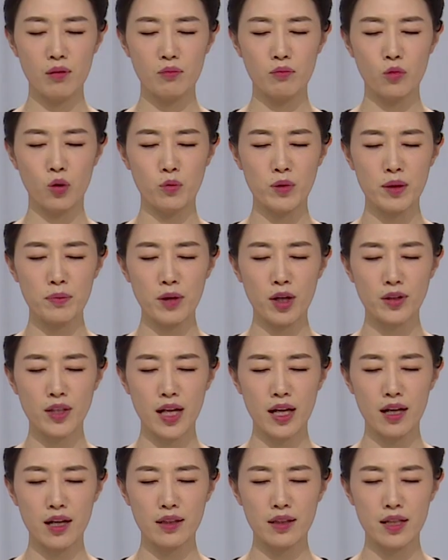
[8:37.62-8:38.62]
몸이
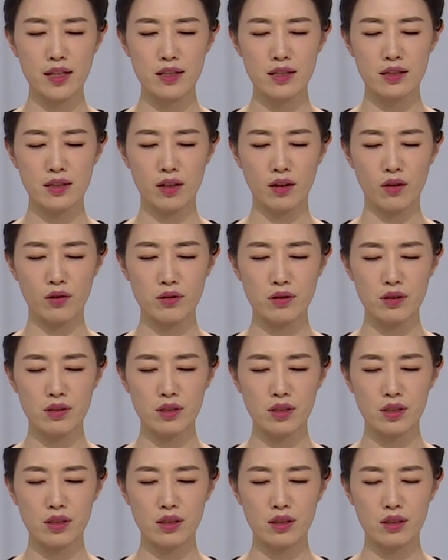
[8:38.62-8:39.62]
편안해지는
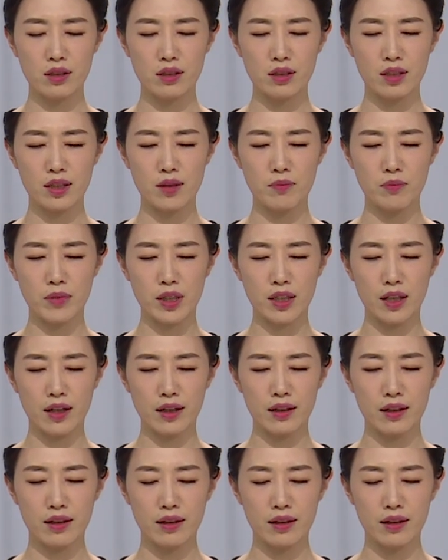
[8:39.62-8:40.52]
것을 느낍니다.